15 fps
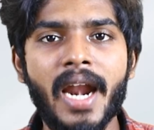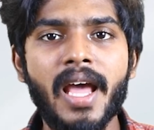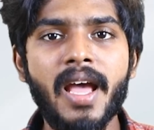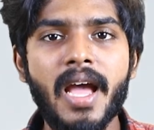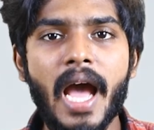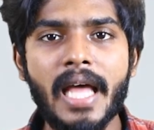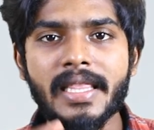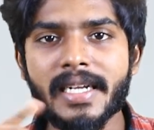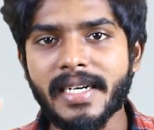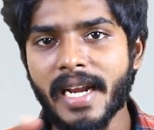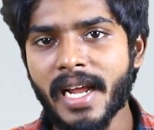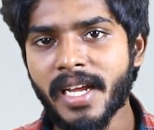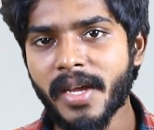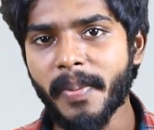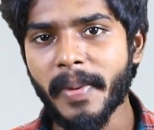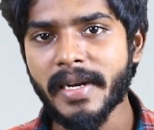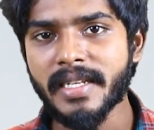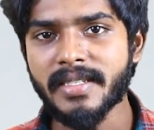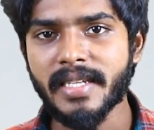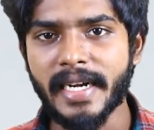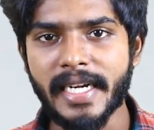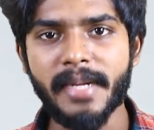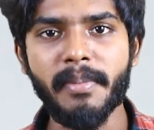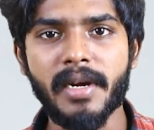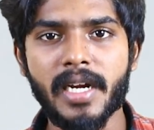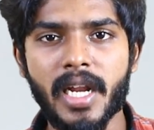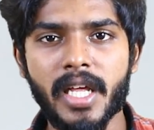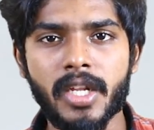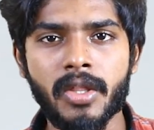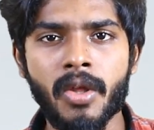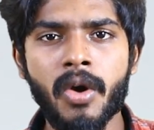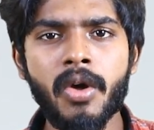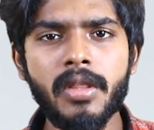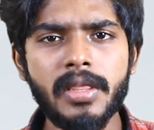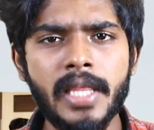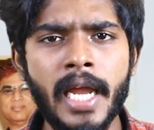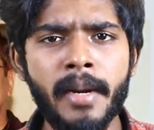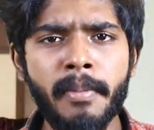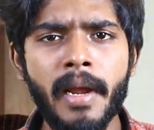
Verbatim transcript: ஆனால் அந்த ட்ரங்க் பெட்டி சென்டிமெண்ட்ல இருந்தும் தன்